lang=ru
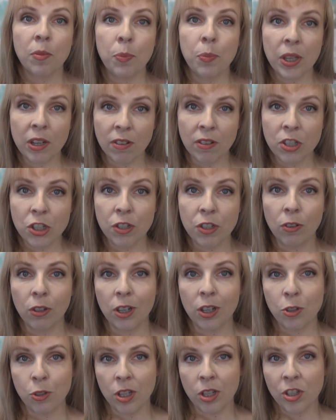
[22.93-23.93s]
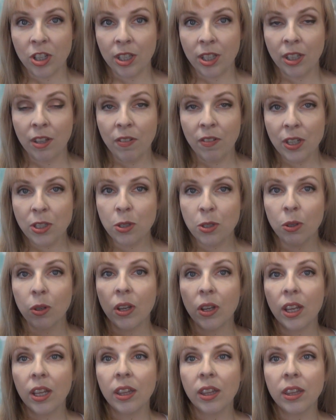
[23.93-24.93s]
Первое, с чего хочу начать это
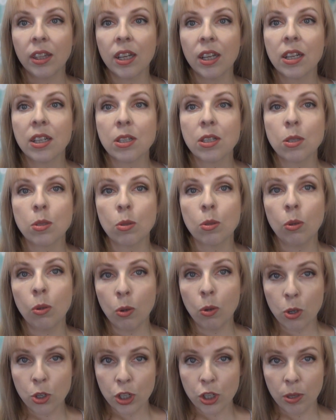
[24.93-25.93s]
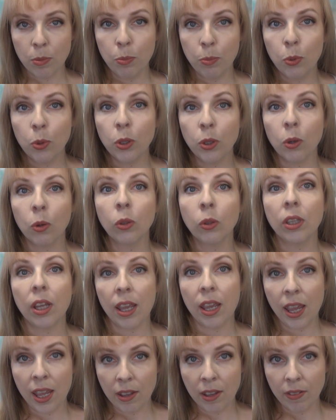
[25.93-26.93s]
видео, это сухой шампунь от
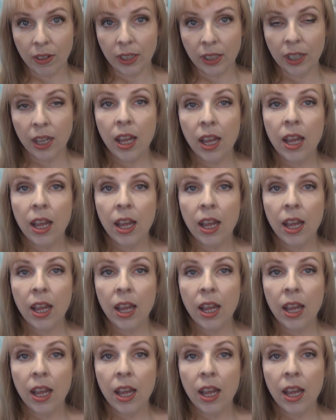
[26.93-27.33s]
Avon.